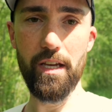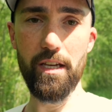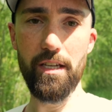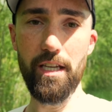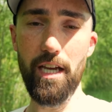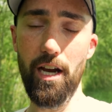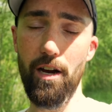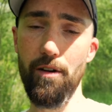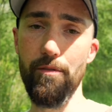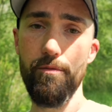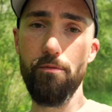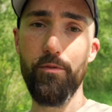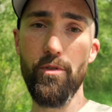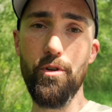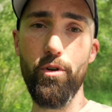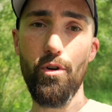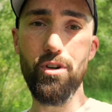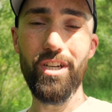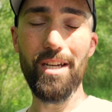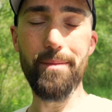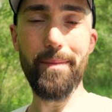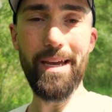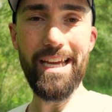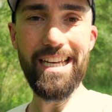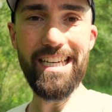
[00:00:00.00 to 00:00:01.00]
Ja,
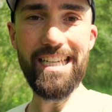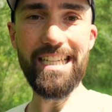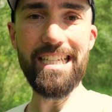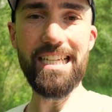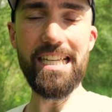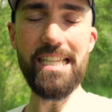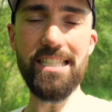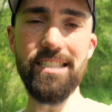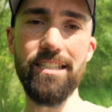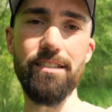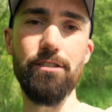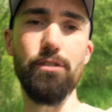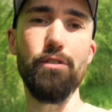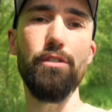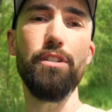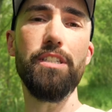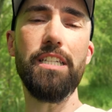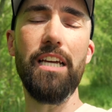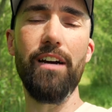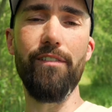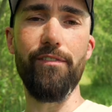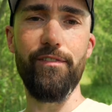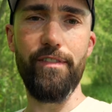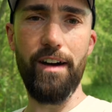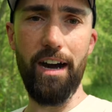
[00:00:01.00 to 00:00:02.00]
und am Ende gilt es natürlich,
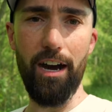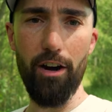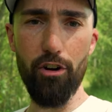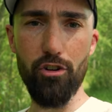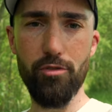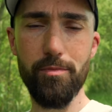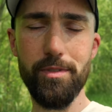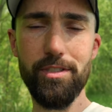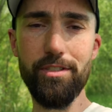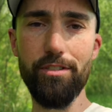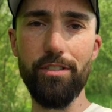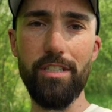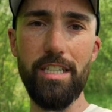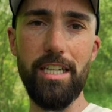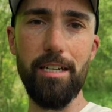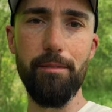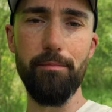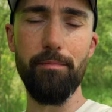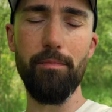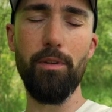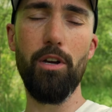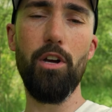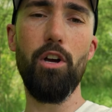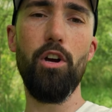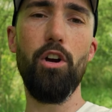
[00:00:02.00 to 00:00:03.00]
die Erfahrung
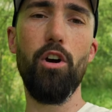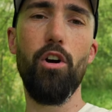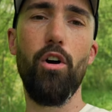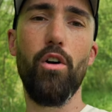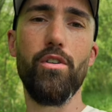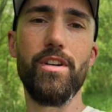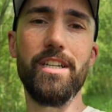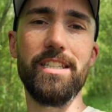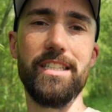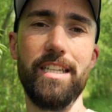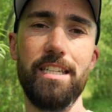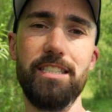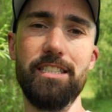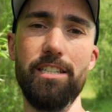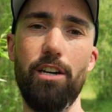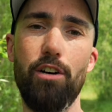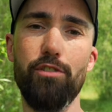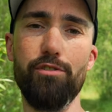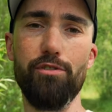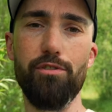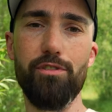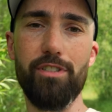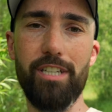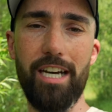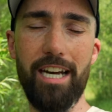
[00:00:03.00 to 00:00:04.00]
mitzunehmen und das Ganze
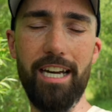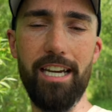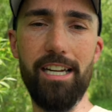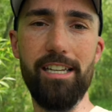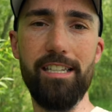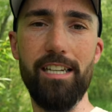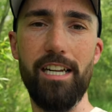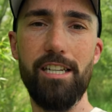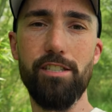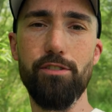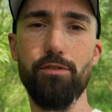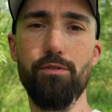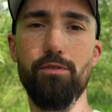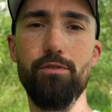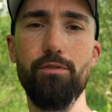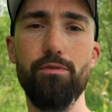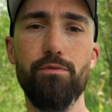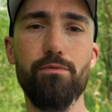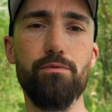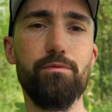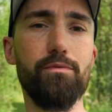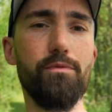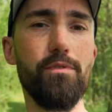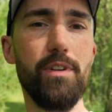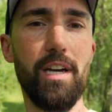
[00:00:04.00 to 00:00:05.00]
auch zu teilen. Also
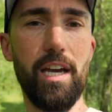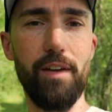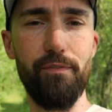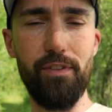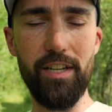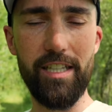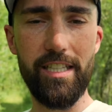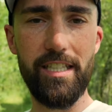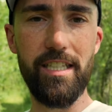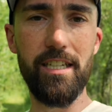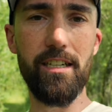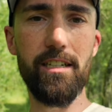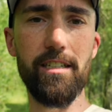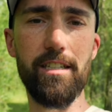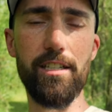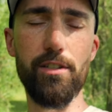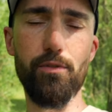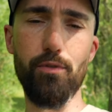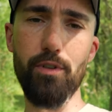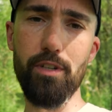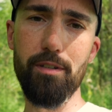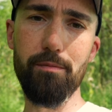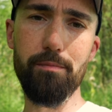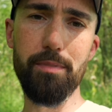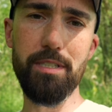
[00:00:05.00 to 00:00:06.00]
reflektiere dich
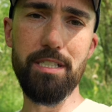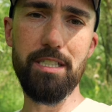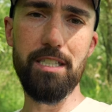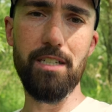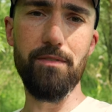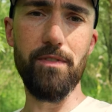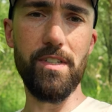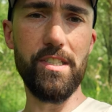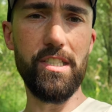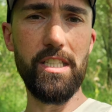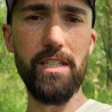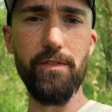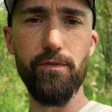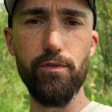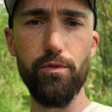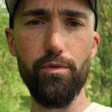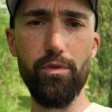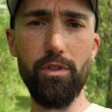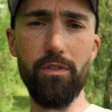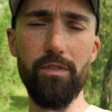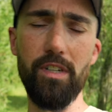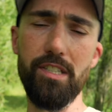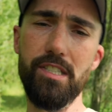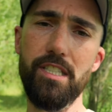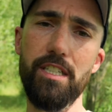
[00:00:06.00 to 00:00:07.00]
ruhig ein bisschen, was lief
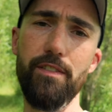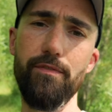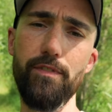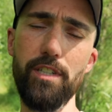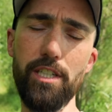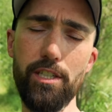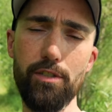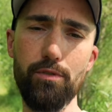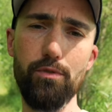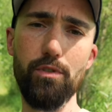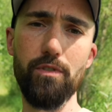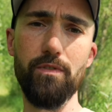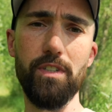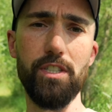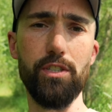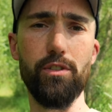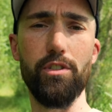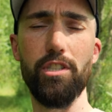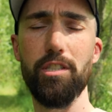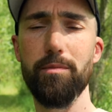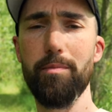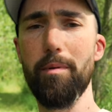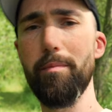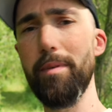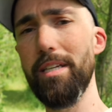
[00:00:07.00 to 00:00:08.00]
gut, was lief nicht gut, was
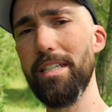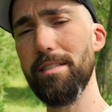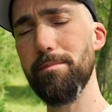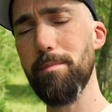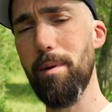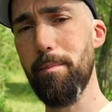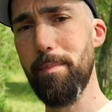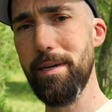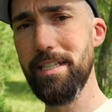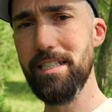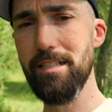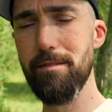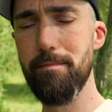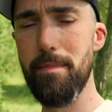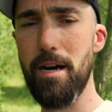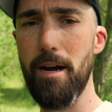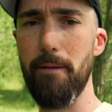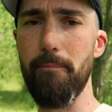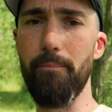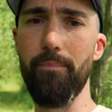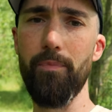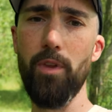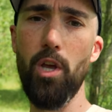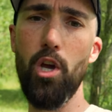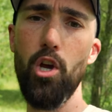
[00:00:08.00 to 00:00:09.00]
könntest du beim nächsten Mal besser
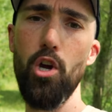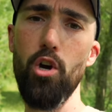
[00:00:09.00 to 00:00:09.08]
machen